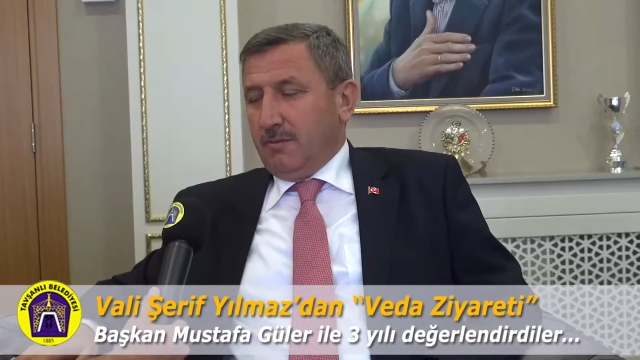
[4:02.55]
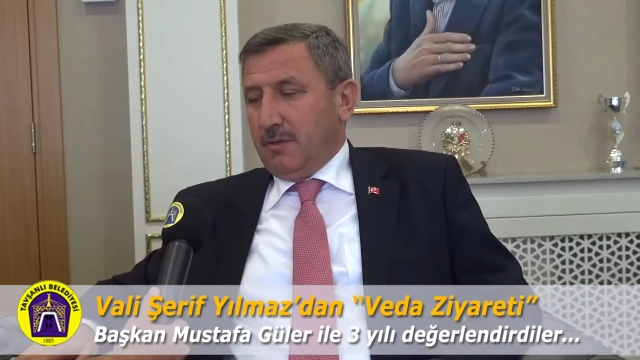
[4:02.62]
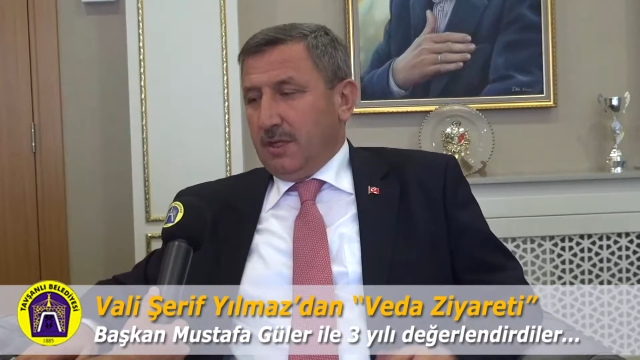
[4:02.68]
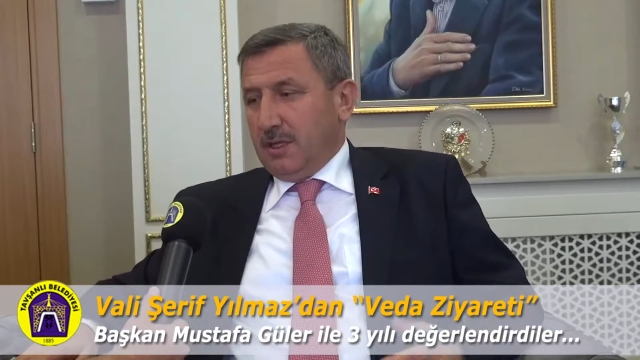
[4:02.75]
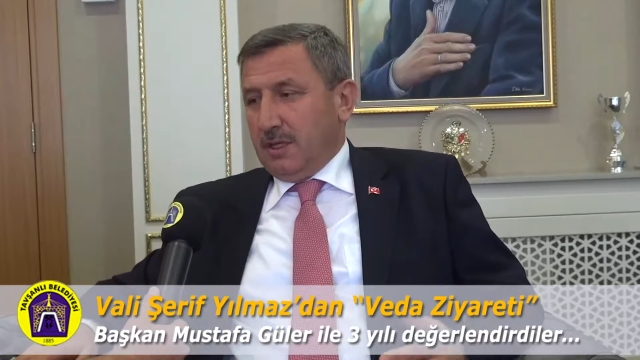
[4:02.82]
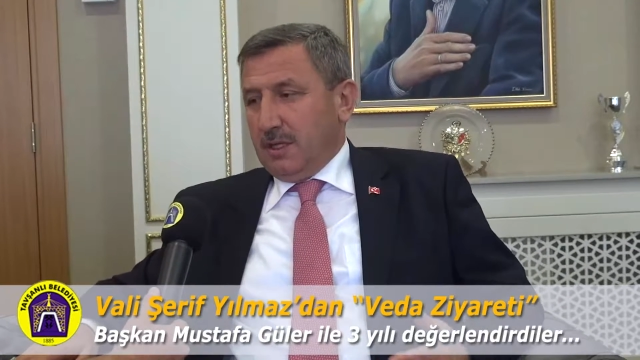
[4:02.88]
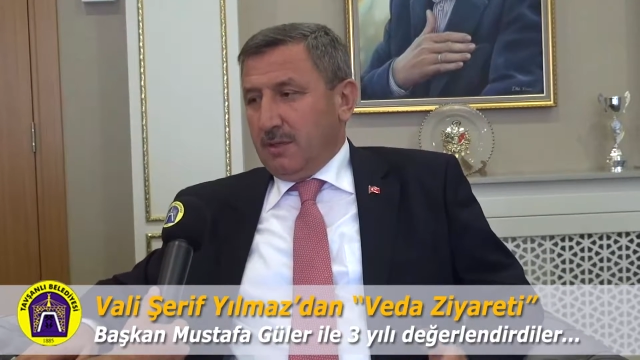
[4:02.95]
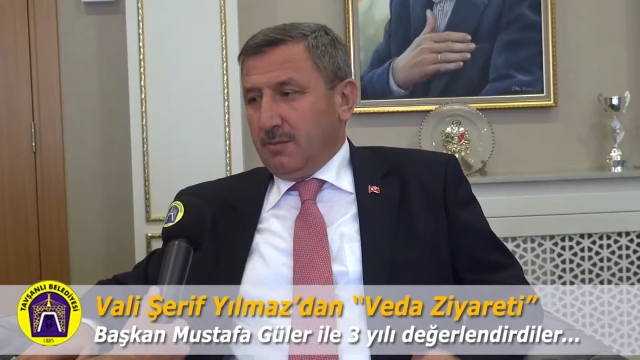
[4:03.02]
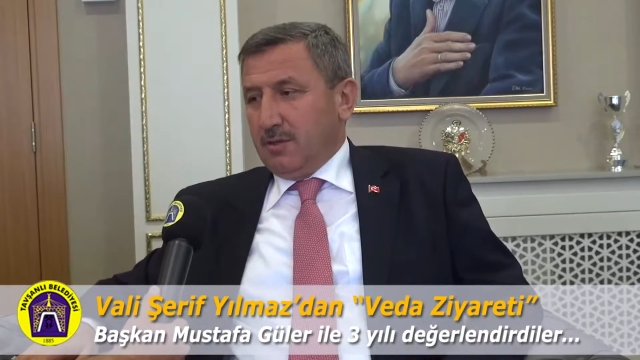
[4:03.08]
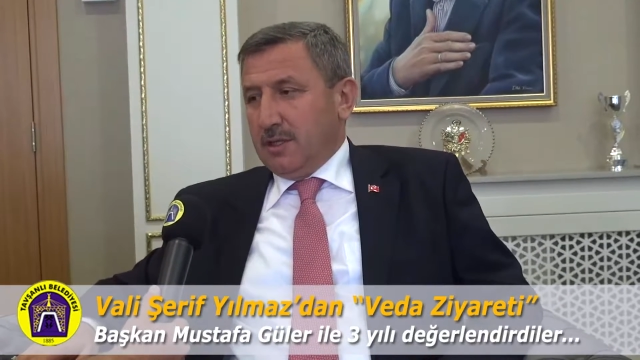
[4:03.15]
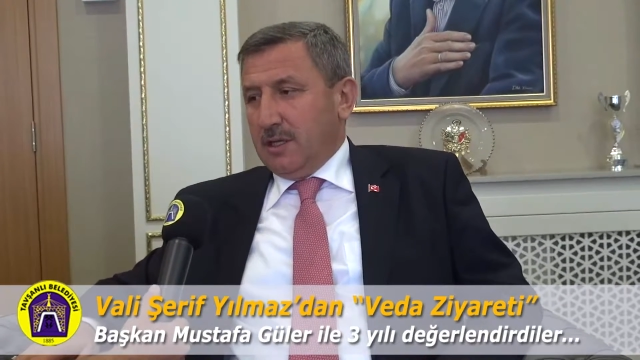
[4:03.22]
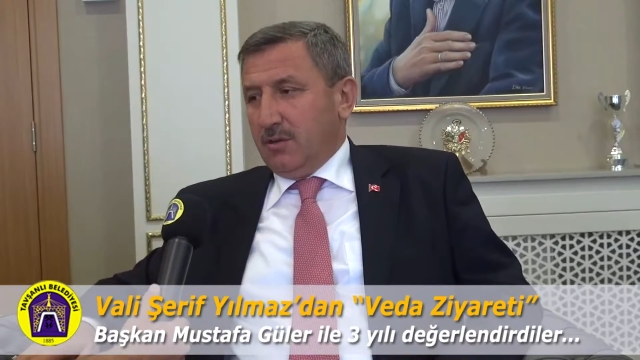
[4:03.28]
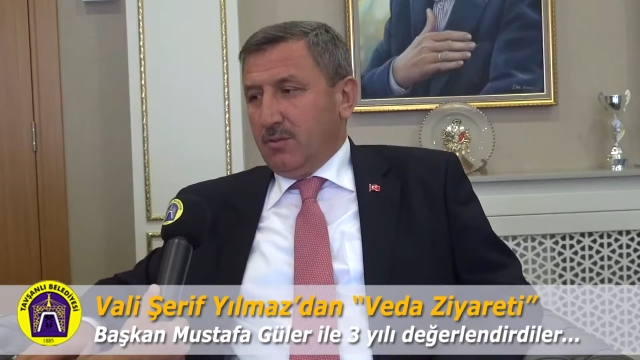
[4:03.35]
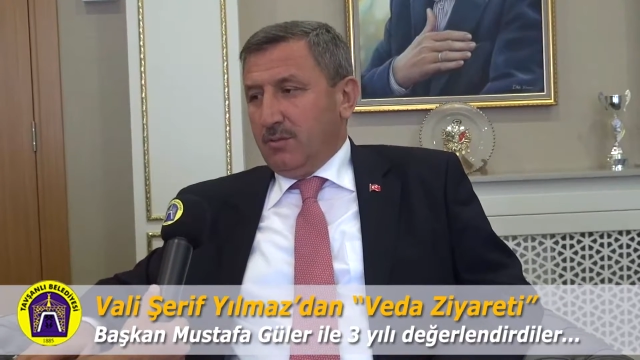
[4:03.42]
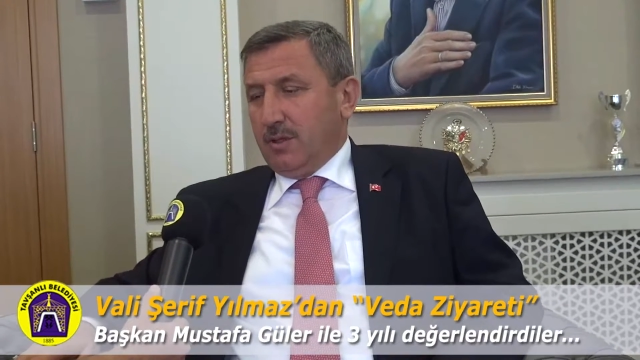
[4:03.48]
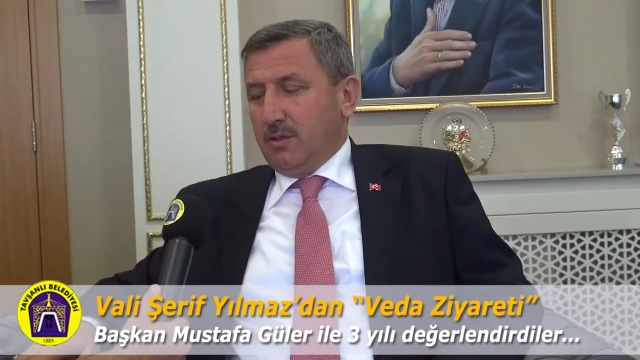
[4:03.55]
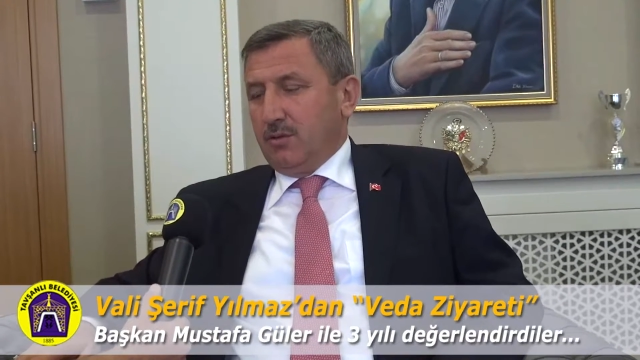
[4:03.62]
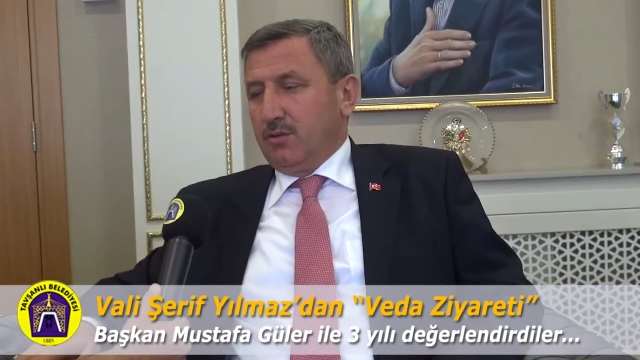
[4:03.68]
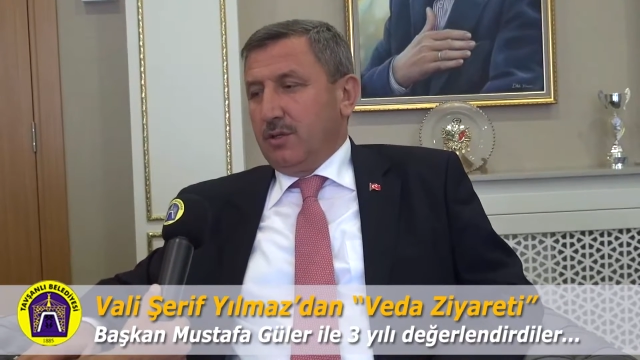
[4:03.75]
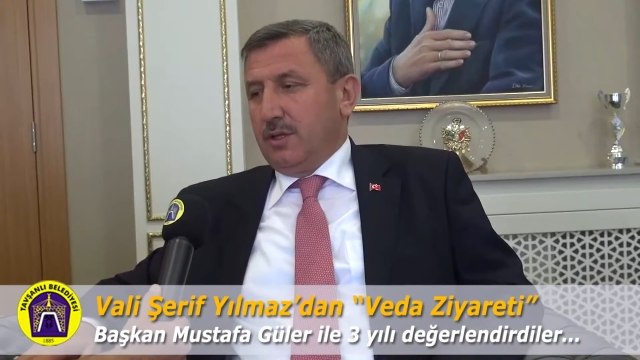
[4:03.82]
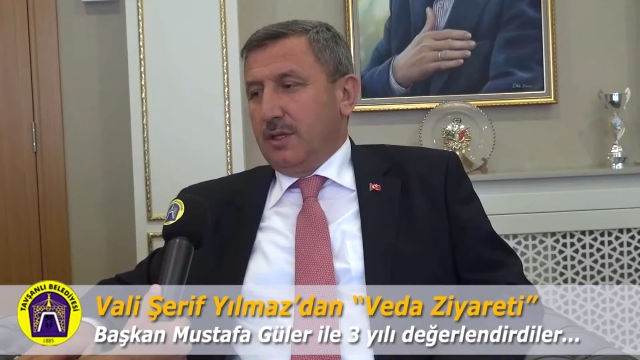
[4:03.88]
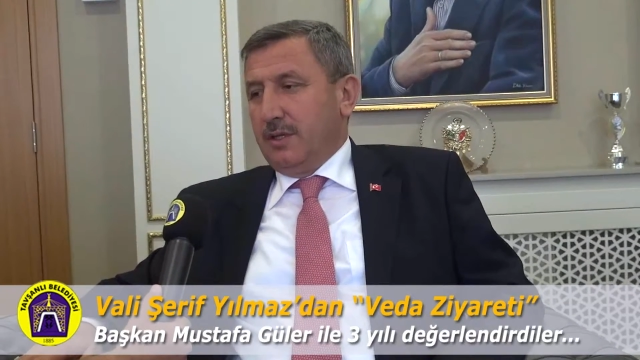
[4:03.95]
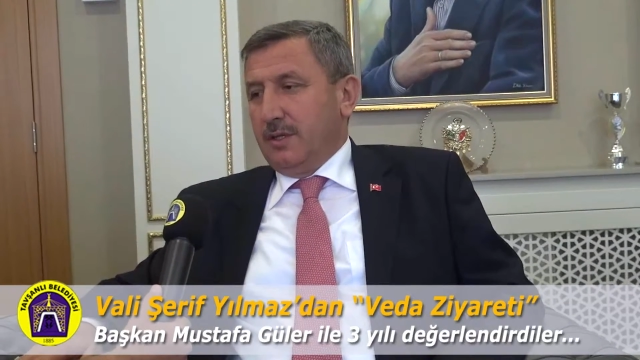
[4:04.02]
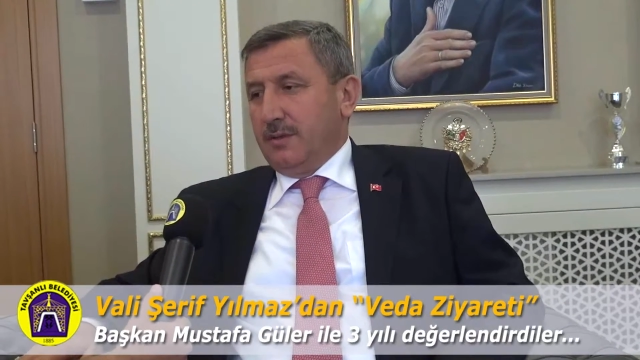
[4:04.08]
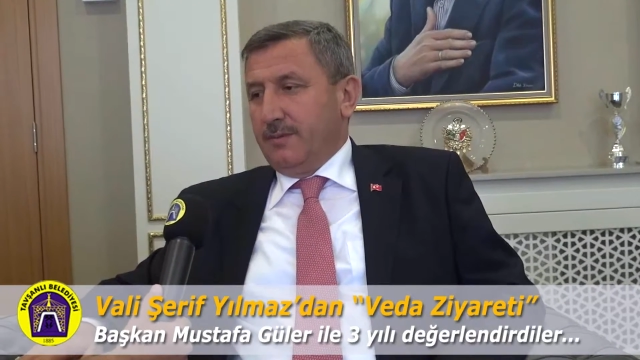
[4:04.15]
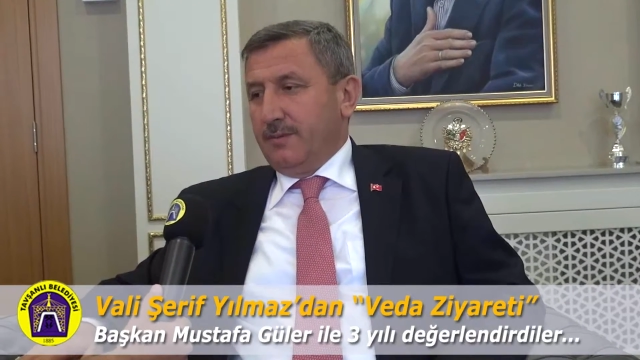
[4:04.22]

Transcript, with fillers: vekillerimiz de ayrılmak üzere.